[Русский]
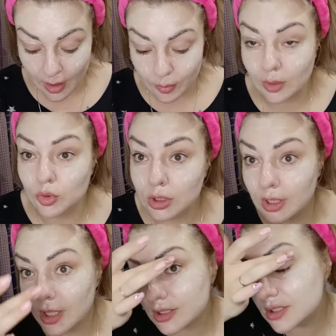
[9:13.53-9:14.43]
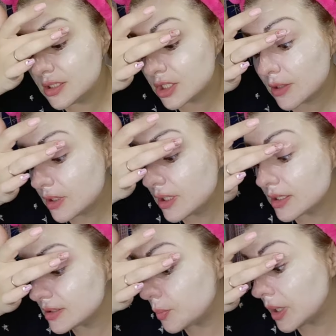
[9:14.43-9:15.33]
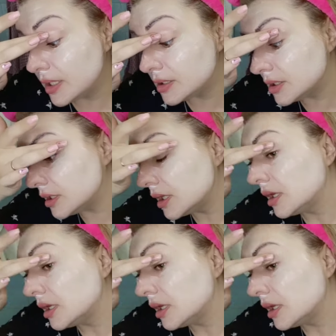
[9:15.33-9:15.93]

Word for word: потому что это гораздо дешевле, гораздо полезнее.